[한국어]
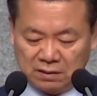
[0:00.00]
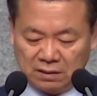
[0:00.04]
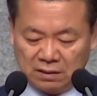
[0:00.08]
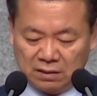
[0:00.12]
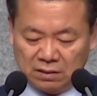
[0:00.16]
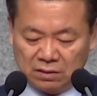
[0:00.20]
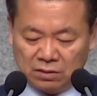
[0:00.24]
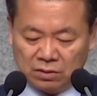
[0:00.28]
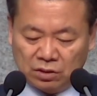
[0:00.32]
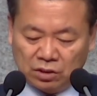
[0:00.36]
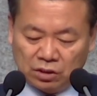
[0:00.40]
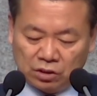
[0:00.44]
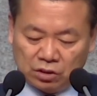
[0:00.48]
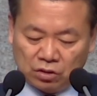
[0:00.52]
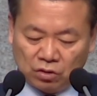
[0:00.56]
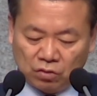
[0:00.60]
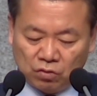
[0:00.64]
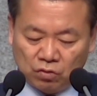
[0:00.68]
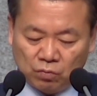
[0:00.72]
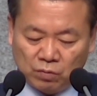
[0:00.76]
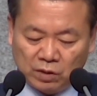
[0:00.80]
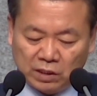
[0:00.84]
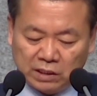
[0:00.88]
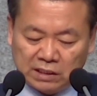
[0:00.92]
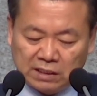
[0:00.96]
특히
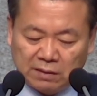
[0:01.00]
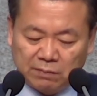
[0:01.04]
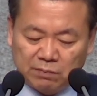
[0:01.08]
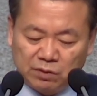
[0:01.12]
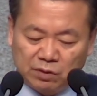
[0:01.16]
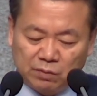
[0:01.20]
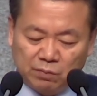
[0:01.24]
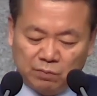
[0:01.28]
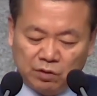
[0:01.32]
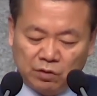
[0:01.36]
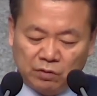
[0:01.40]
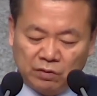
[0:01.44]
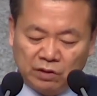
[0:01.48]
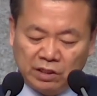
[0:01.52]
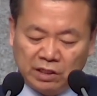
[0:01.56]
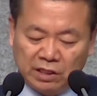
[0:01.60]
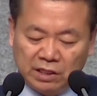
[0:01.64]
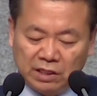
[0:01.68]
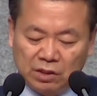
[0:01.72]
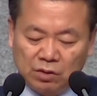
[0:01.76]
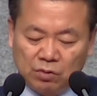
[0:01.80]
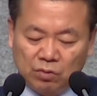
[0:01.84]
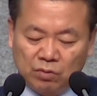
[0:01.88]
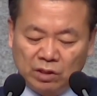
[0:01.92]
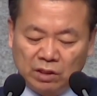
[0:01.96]
1930년대
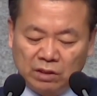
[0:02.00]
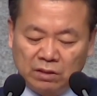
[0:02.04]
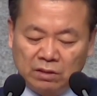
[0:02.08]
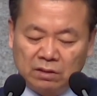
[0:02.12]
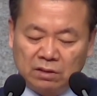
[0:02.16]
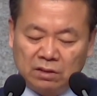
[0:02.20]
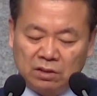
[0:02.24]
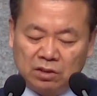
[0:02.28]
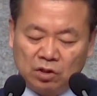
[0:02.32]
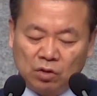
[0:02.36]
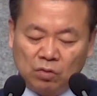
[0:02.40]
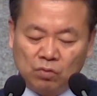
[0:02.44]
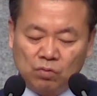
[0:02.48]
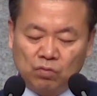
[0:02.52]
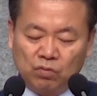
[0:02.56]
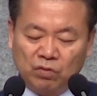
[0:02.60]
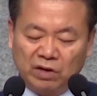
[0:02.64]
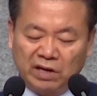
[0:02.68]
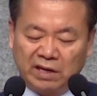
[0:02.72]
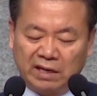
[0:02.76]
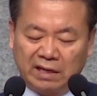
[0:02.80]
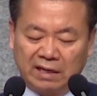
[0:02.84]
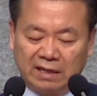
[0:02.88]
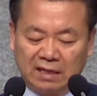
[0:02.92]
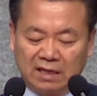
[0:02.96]
이후에는
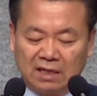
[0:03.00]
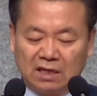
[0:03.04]
전국에